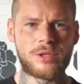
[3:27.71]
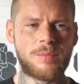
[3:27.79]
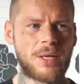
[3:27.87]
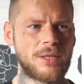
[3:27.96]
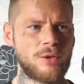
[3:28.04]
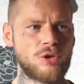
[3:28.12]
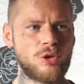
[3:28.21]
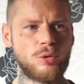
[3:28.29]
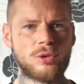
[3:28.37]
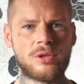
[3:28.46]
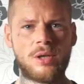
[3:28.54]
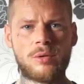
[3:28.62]
Ich mache jetzt
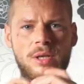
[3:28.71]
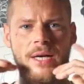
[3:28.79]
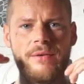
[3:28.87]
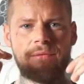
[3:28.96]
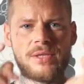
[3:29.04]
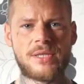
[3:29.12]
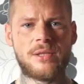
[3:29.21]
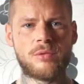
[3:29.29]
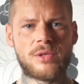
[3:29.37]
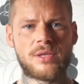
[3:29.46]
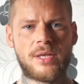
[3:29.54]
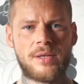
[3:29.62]
Schluss. Haut rein, wir sehen
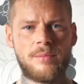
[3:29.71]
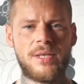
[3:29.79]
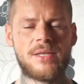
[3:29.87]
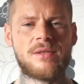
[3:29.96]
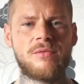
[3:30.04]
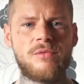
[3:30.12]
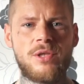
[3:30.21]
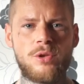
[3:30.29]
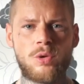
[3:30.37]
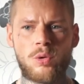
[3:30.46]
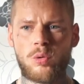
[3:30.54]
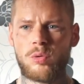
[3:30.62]
uns dann im nächsten
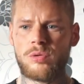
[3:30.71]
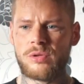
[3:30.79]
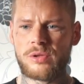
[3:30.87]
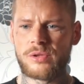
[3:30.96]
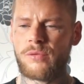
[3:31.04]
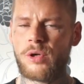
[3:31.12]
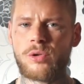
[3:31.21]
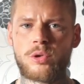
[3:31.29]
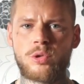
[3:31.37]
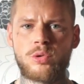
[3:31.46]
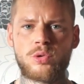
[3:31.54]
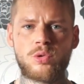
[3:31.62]
Video. Und ich wollte
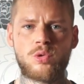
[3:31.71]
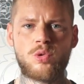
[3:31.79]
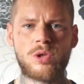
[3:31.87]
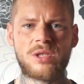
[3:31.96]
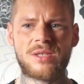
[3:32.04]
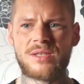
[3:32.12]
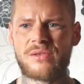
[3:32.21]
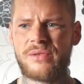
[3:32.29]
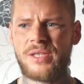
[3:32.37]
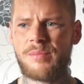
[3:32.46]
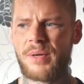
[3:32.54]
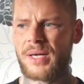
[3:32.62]
euch nur so ein kurzes
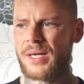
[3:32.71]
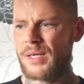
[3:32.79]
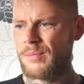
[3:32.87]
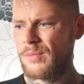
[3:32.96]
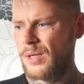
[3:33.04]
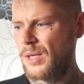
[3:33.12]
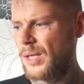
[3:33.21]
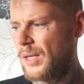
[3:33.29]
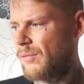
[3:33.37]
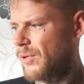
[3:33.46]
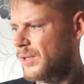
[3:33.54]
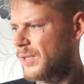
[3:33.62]
Feedback geben,
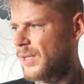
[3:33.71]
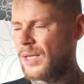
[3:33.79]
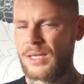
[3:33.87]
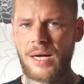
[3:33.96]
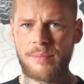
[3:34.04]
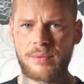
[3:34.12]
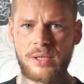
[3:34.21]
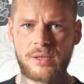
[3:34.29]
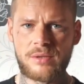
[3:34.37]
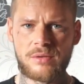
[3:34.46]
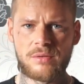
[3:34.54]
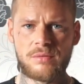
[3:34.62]
was hier gerade
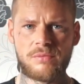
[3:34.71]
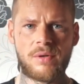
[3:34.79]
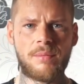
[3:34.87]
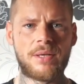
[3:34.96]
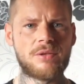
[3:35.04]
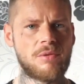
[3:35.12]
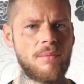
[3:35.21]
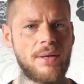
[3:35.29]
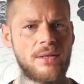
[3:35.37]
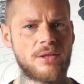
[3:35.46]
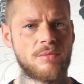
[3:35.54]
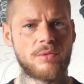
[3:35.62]
abgeht. Weil manchmal
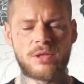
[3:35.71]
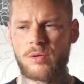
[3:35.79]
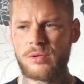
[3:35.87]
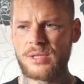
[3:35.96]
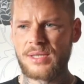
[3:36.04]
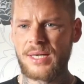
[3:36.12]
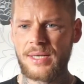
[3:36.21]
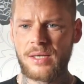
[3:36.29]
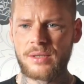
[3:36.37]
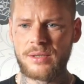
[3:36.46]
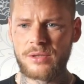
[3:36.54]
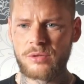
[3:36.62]
melde ich mich ja auch eine Zeit
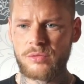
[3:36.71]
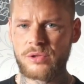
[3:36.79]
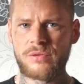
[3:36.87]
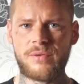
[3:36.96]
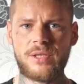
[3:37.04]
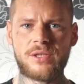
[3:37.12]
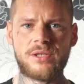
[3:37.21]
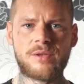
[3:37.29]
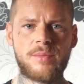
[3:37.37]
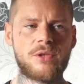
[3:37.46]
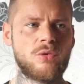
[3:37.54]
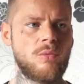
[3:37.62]
lang nicht und das will ich nicht
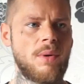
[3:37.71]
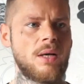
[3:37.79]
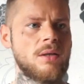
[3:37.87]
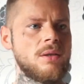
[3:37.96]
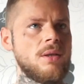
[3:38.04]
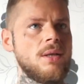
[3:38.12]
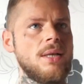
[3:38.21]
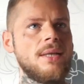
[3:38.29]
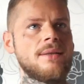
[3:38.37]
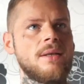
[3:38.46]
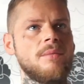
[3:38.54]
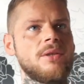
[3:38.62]
mehr so machen.
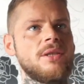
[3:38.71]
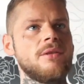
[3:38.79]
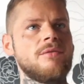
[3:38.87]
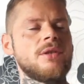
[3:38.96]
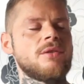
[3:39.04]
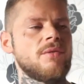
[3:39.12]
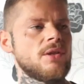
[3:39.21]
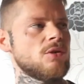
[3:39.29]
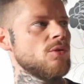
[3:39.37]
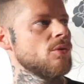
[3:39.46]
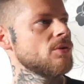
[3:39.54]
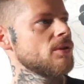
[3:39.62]
Damit ihr wisst, was
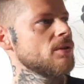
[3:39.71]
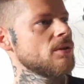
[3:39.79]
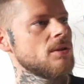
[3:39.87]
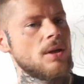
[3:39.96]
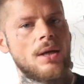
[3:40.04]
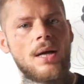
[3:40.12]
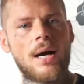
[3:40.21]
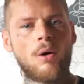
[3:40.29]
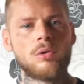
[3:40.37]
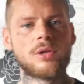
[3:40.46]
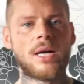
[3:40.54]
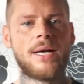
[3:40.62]
los ist.
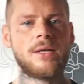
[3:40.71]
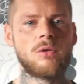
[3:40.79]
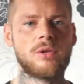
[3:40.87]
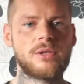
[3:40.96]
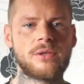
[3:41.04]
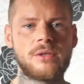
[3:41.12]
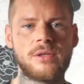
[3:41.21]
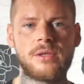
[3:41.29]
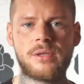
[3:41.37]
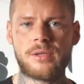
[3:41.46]
Haut rein, Leute.